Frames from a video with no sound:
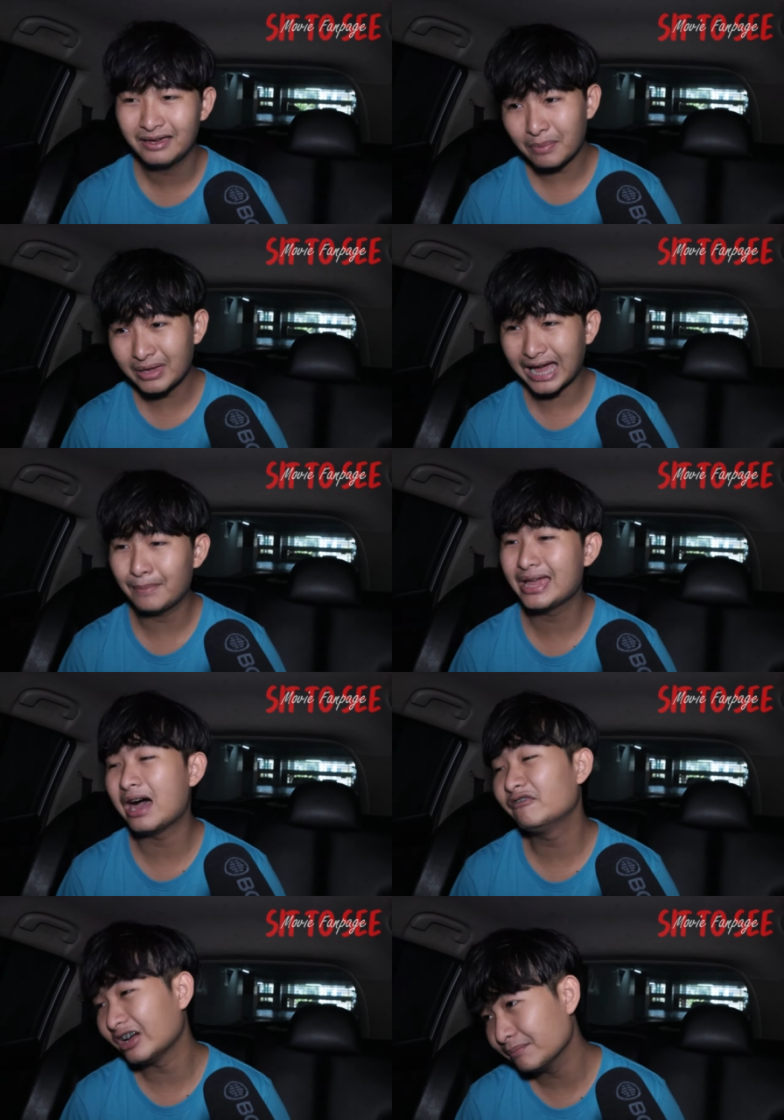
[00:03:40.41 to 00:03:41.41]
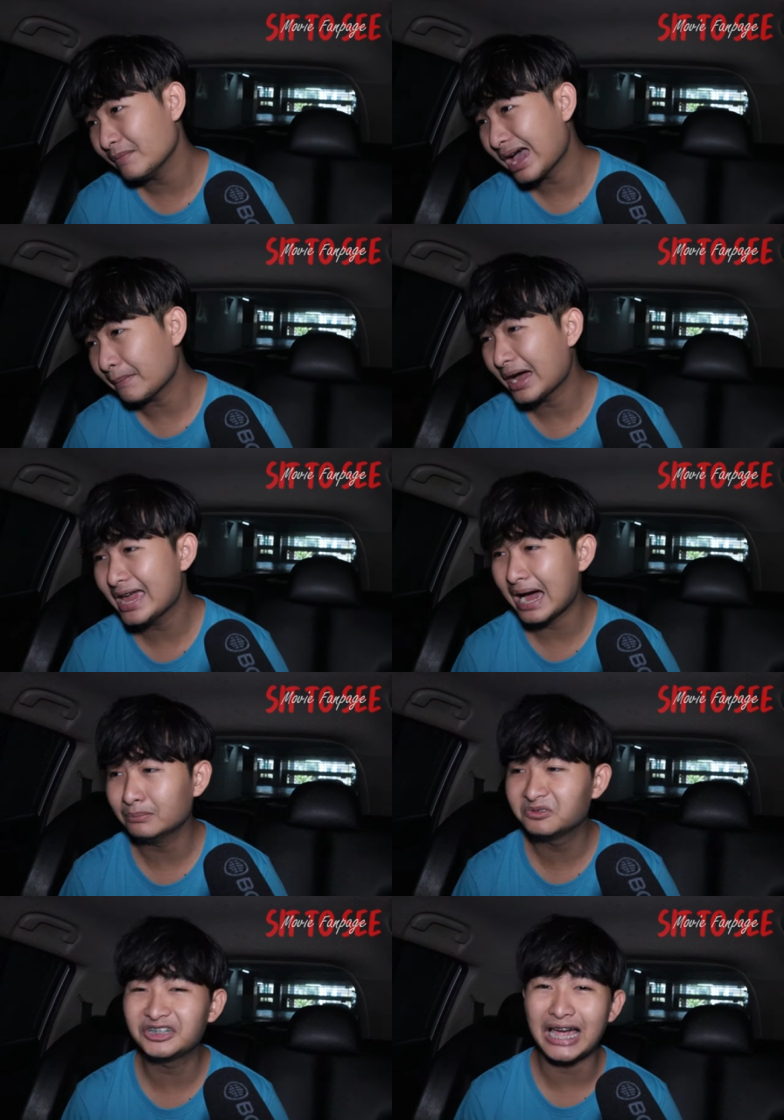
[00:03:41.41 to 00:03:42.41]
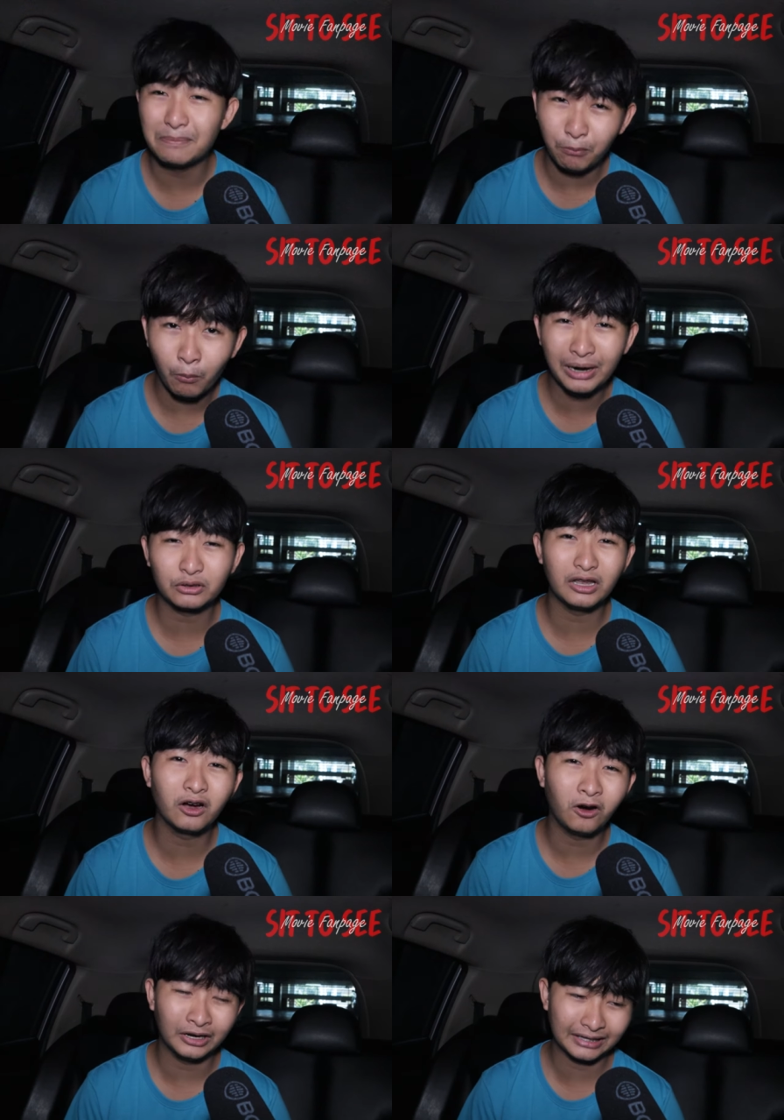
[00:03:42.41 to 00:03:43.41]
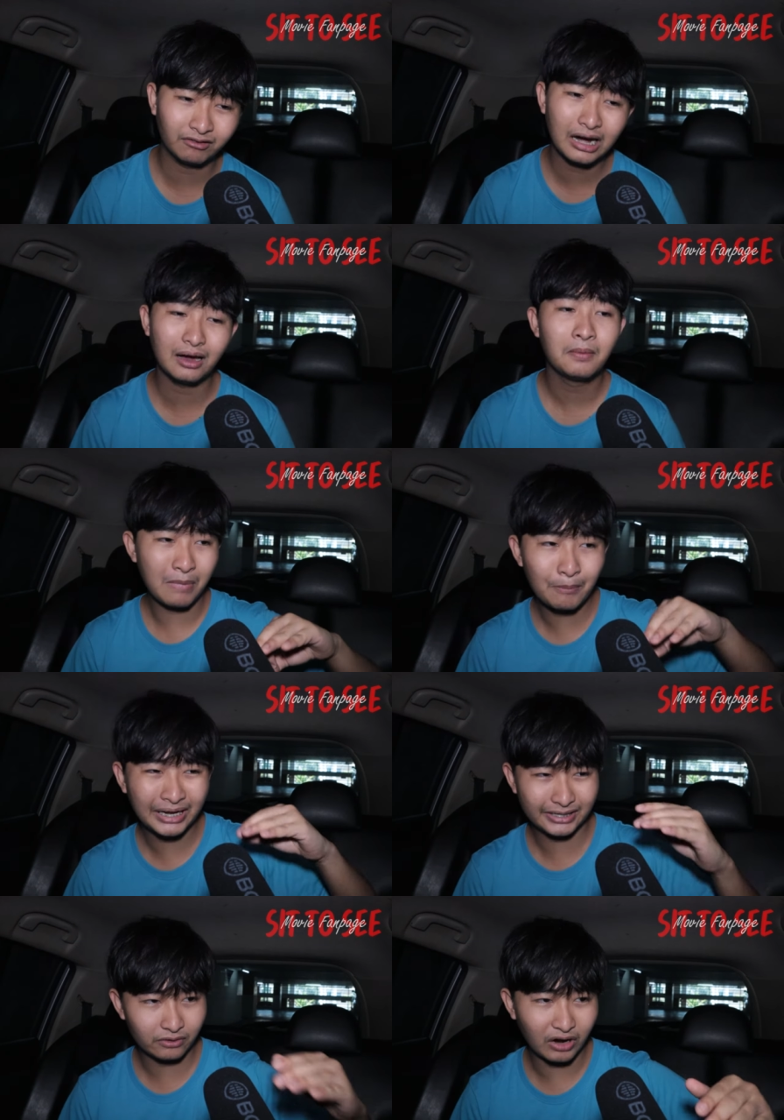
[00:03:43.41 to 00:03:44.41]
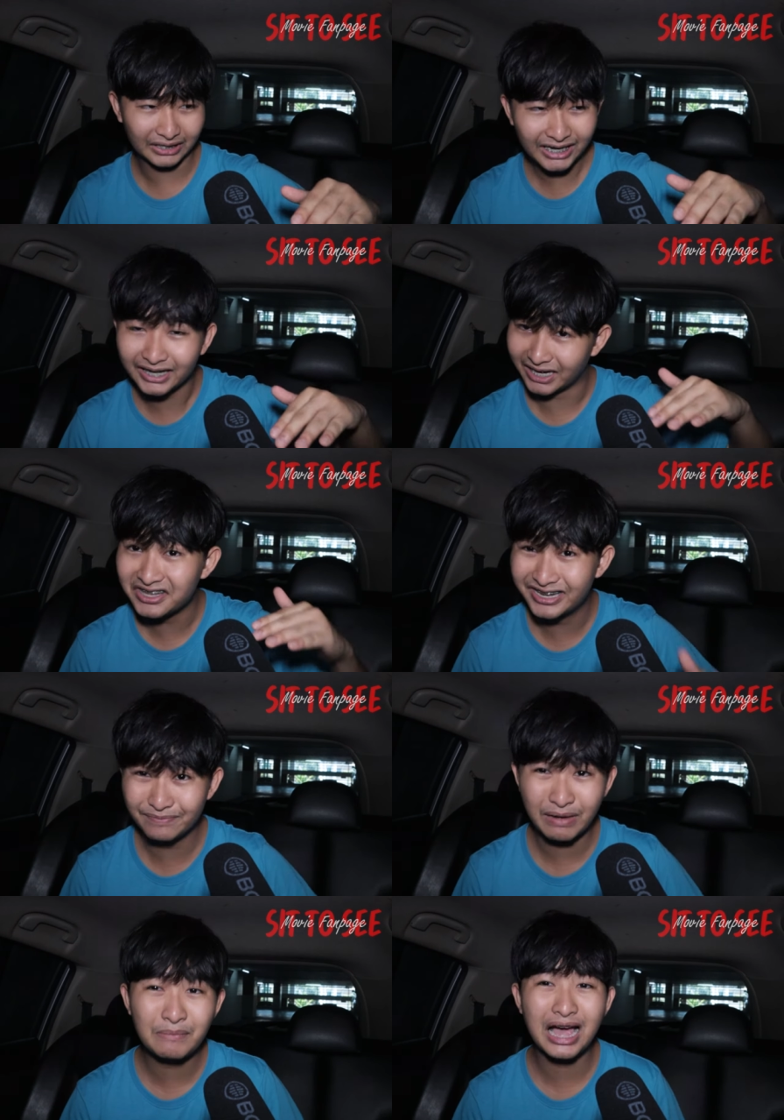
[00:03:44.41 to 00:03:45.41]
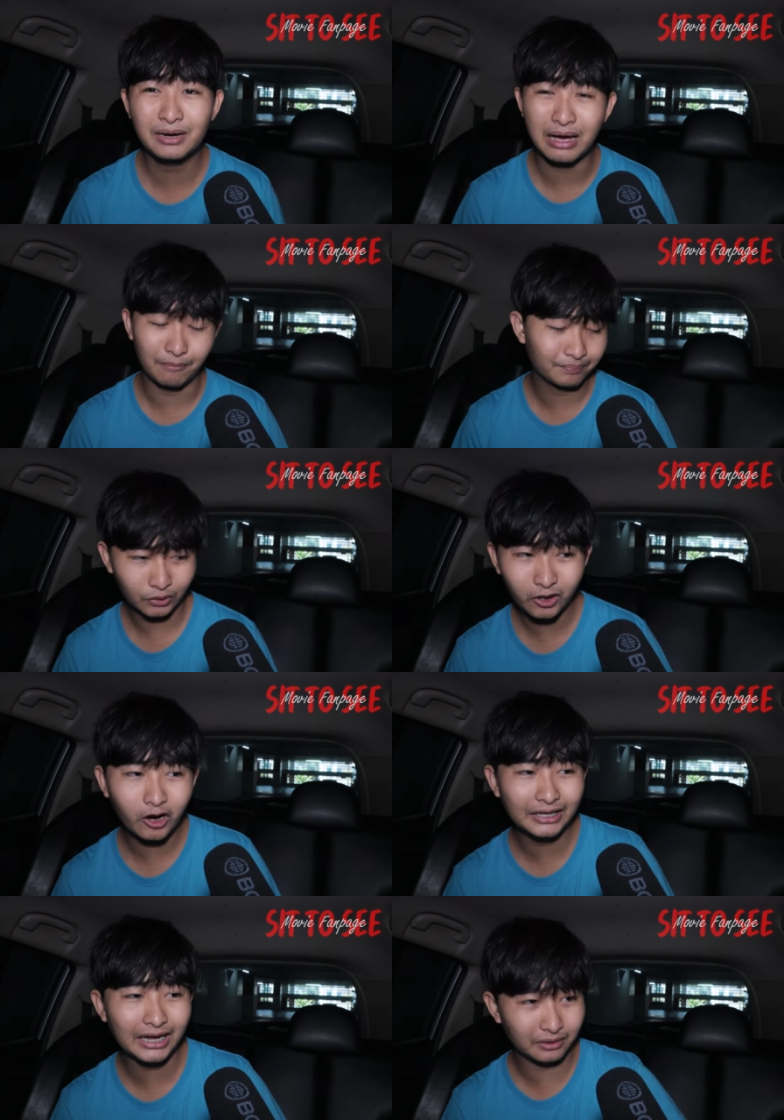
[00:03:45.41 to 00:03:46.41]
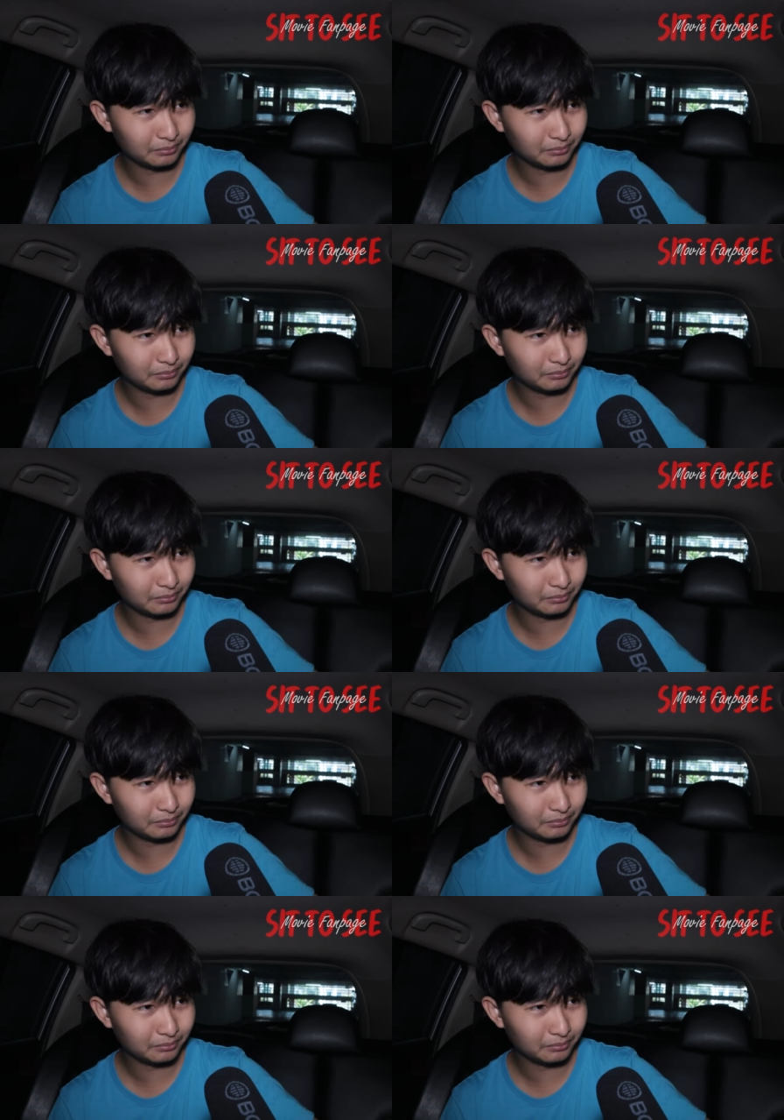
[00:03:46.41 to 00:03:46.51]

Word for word: มันมีการพยายามแฟดแบ็กพยายามใส่ปมให้ตัวละครแต่ว่ามันมาในจังหวะที่กระชันชิดมากๆ คือแบบตัวละครเนี้ย